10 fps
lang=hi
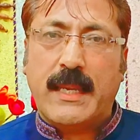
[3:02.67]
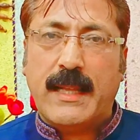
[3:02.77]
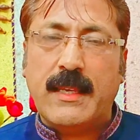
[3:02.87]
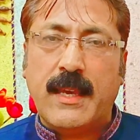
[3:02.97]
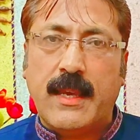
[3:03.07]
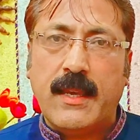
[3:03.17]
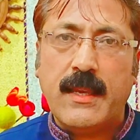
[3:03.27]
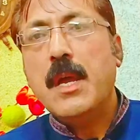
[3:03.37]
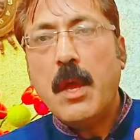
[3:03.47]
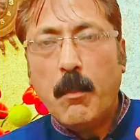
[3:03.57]
बन जाते हैं
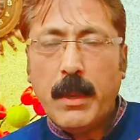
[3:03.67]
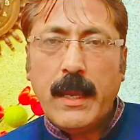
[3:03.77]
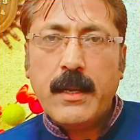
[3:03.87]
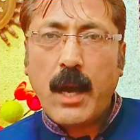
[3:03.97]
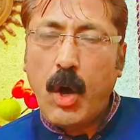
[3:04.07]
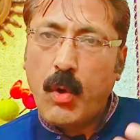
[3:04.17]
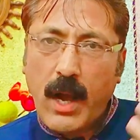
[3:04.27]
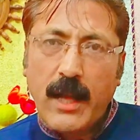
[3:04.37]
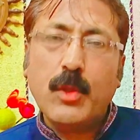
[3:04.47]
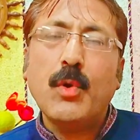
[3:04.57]
पेट और
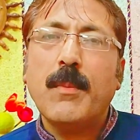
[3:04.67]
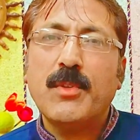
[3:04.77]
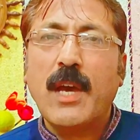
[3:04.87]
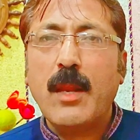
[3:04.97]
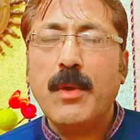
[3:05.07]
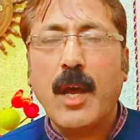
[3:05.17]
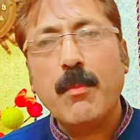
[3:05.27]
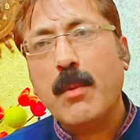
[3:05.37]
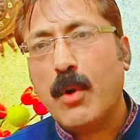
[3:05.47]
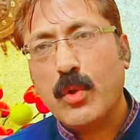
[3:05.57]
आंतों के मसाइल भी
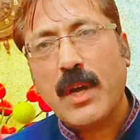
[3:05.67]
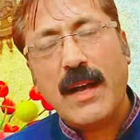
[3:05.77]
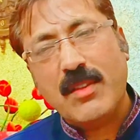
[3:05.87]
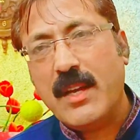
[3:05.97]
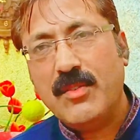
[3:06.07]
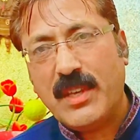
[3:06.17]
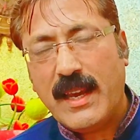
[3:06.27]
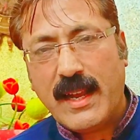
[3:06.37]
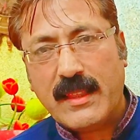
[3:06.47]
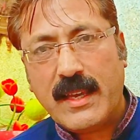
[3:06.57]
हरमल बहुत आसानी से
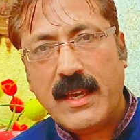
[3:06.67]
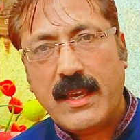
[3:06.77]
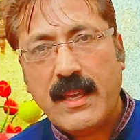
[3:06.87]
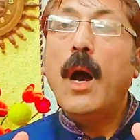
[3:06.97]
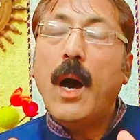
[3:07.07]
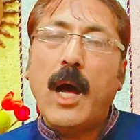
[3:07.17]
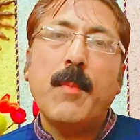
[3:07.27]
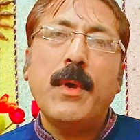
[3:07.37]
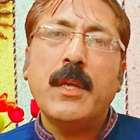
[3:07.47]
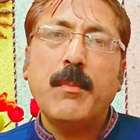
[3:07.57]
हल करता है
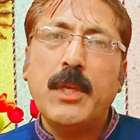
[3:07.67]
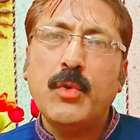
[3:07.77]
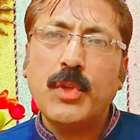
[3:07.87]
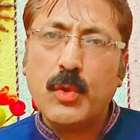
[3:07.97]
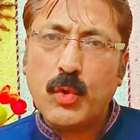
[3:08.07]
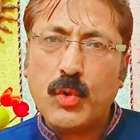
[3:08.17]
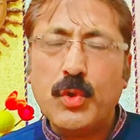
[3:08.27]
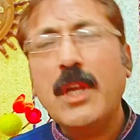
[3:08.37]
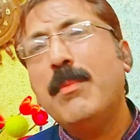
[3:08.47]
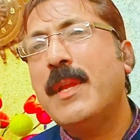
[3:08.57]
हरमल के बीजों से दोस्तों
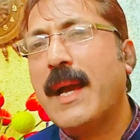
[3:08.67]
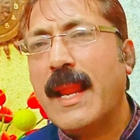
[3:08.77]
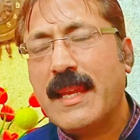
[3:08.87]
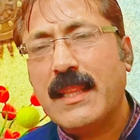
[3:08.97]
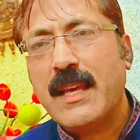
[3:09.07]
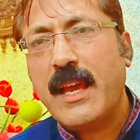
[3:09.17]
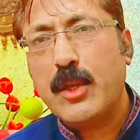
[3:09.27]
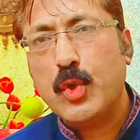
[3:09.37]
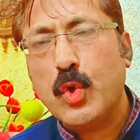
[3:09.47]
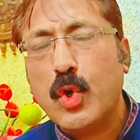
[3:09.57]
तेल भी निकाला जाता है
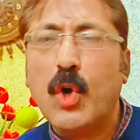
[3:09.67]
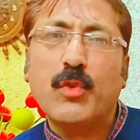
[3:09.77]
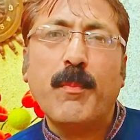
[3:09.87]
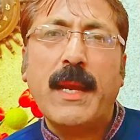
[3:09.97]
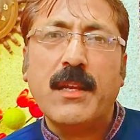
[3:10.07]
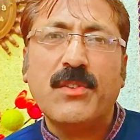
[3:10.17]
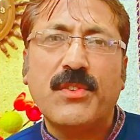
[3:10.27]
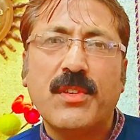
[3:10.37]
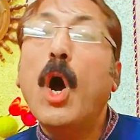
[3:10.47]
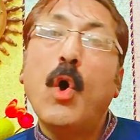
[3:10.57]
जो कॉस्मेटिक्स
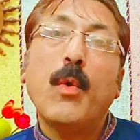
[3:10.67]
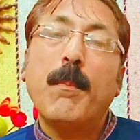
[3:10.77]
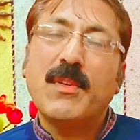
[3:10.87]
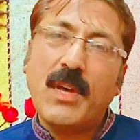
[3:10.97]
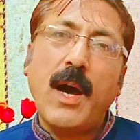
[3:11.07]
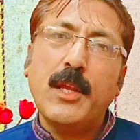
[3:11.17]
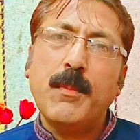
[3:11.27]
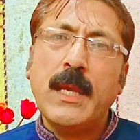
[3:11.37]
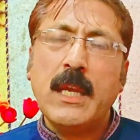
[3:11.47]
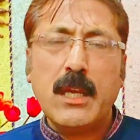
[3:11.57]
और मसाज
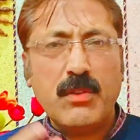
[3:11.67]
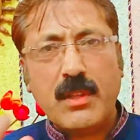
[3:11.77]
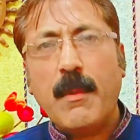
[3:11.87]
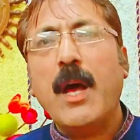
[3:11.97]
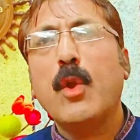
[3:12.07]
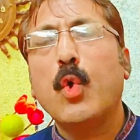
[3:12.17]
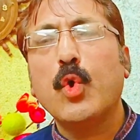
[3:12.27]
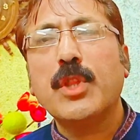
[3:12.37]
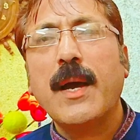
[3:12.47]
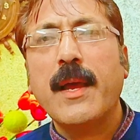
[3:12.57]
में इस्तेमाल
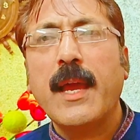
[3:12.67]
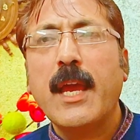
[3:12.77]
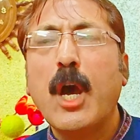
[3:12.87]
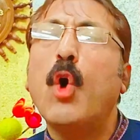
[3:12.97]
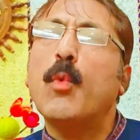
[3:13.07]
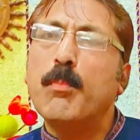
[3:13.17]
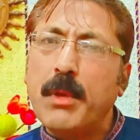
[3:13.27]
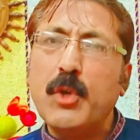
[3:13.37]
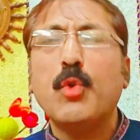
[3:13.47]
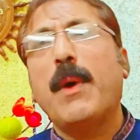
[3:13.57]
होता है और
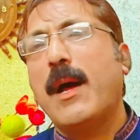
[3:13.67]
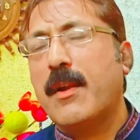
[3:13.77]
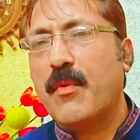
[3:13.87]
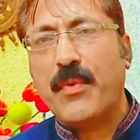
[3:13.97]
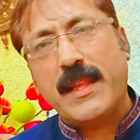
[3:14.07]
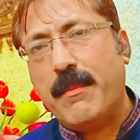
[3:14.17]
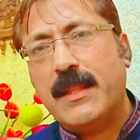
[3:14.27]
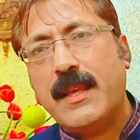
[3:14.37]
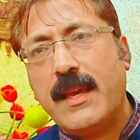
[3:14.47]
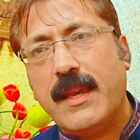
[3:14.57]
बेशुमार
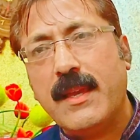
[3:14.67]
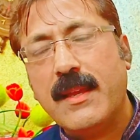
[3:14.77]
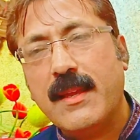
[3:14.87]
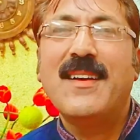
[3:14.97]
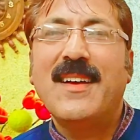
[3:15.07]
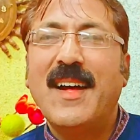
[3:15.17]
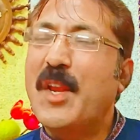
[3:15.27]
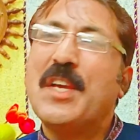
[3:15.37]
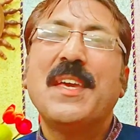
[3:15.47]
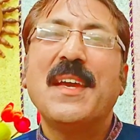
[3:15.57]
फ़ायदेमंद है
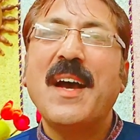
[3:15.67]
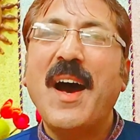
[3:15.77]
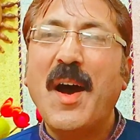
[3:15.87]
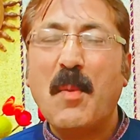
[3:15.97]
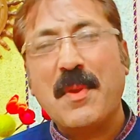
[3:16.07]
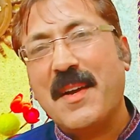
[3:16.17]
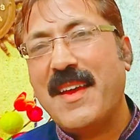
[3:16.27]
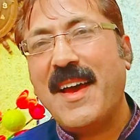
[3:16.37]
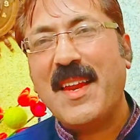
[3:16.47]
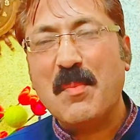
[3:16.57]
रखिएगा अपना
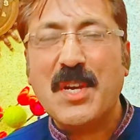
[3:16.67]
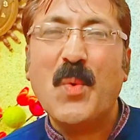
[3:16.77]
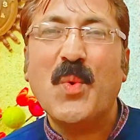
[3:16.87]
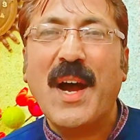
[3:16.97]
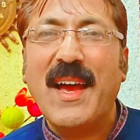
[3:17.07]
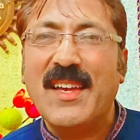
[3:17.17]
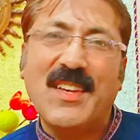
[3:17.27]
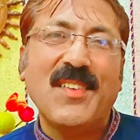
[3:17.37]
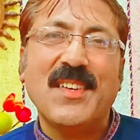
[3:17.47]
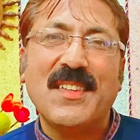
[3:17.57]
ख्याल अब जाऊंगा
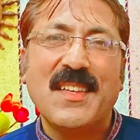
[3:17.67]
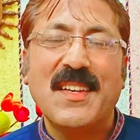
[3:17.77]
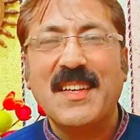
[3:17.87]
इजाज़त